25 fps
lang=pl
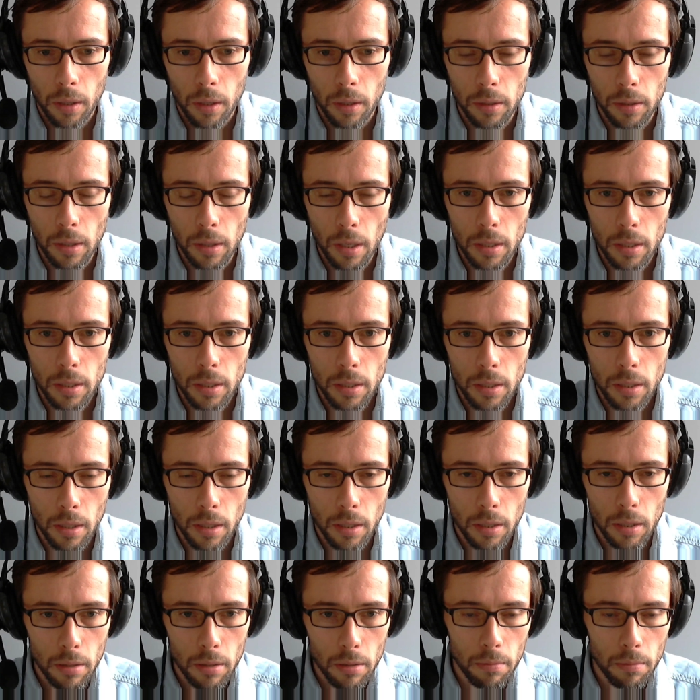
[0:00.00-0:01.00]
nie jest e,
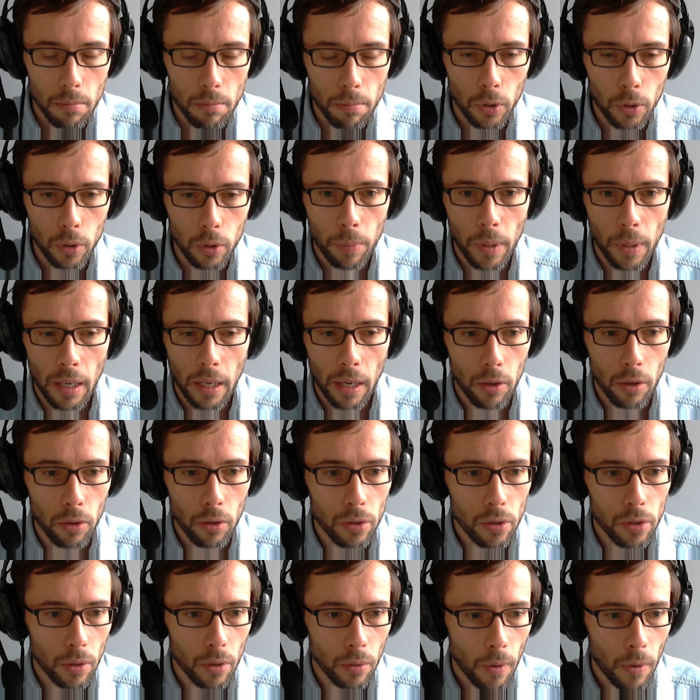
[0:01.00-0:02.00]

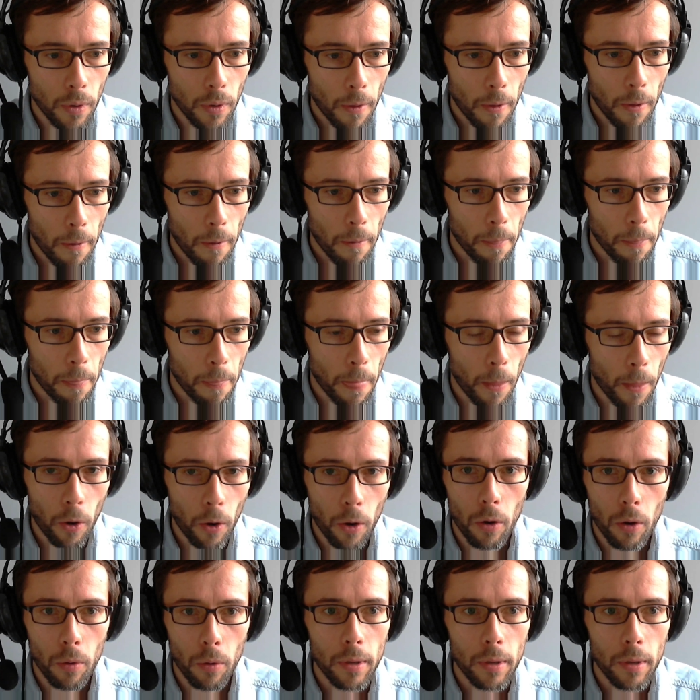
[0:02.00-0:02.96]
podpierającą nogą.